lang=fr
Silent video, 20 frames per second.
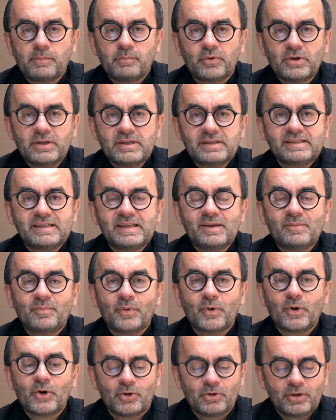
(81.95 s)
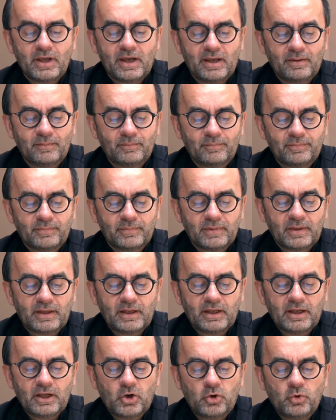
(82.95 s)
policier polonais
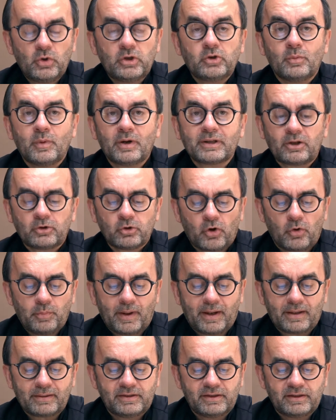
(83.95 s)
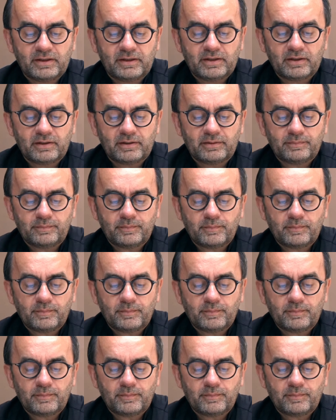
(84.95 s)
lui demanda de repartir.